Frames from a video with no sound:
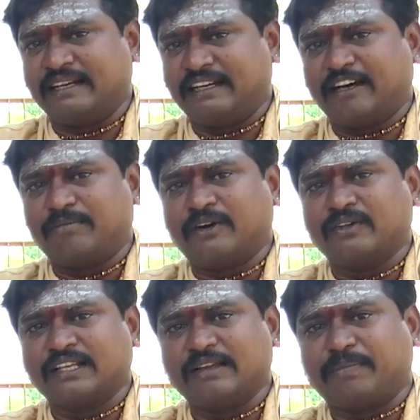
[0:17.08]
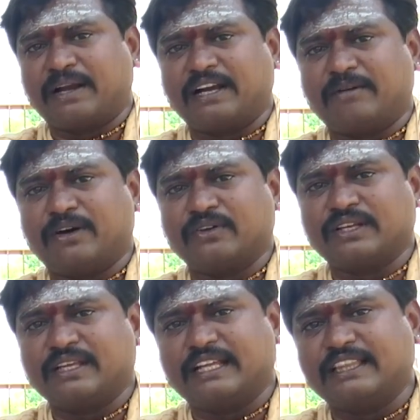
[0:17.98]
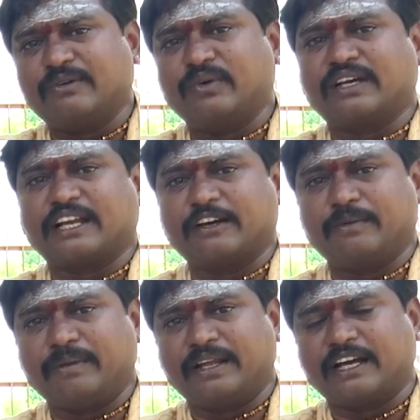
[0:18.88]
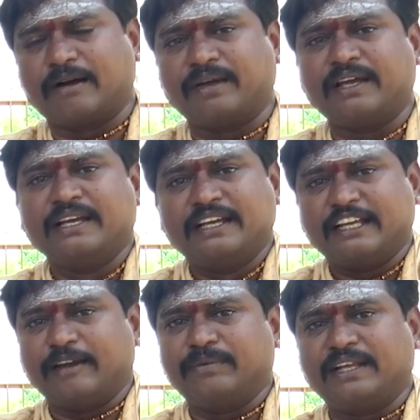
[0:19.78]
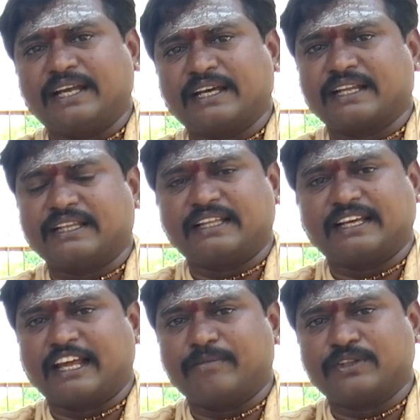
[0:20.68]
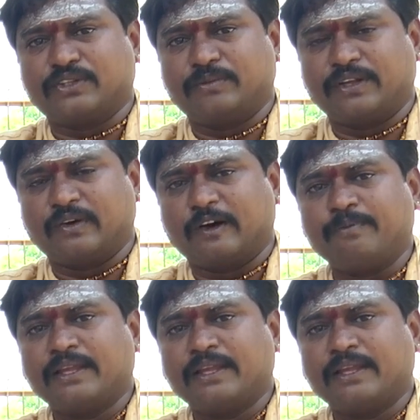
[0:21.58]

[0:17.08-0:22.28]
ரெண்டாம் பாவத்துலேயும் பன்னெண்டாம் பாவத்துலேயும் எந்த ஒரு கிரகமுமே இருக்காமல் எம்டியாக இருக்கிறது தான் அந்த கேமத்திரும யோகம்